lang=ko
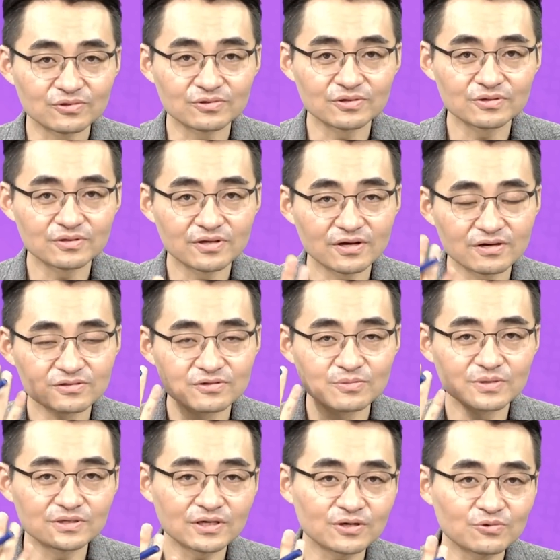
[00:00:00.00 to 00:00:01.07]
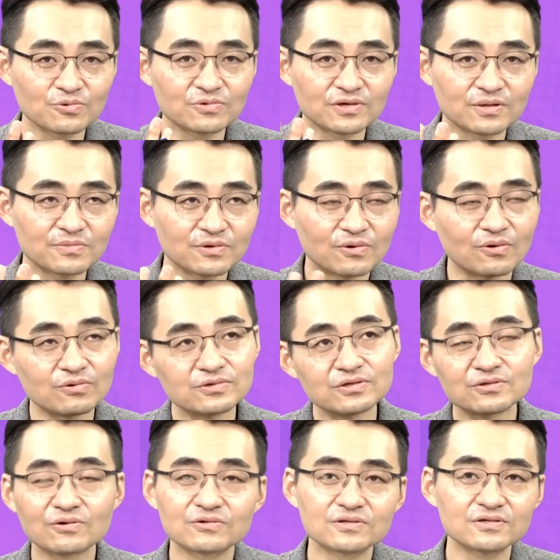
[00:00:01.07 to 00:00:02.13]
그래서 내가 그것만 착용을 하면
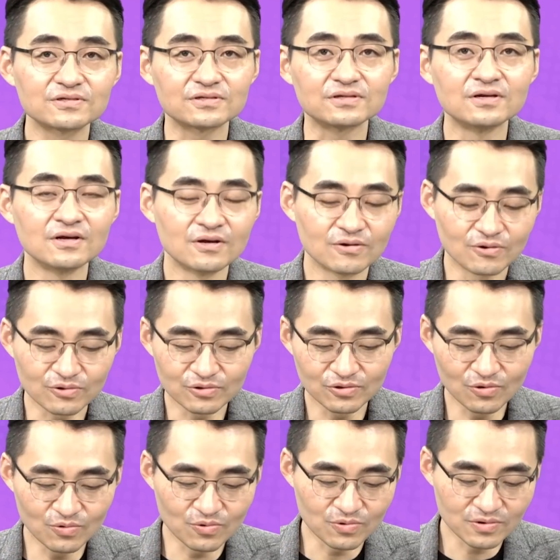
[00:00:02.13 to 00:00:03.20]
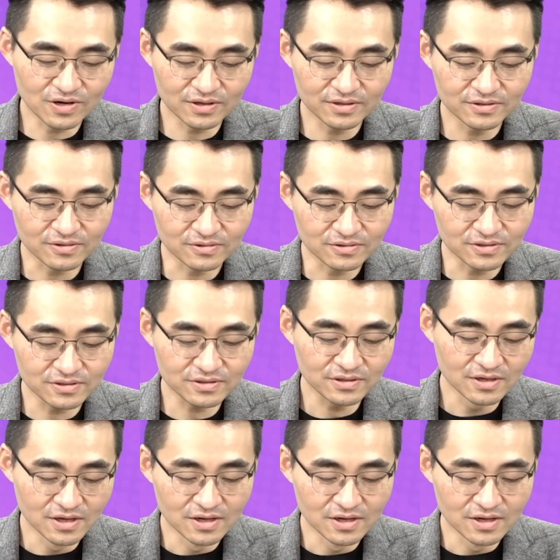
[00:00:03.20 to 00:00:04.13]
어디서든 어떤 공간에서든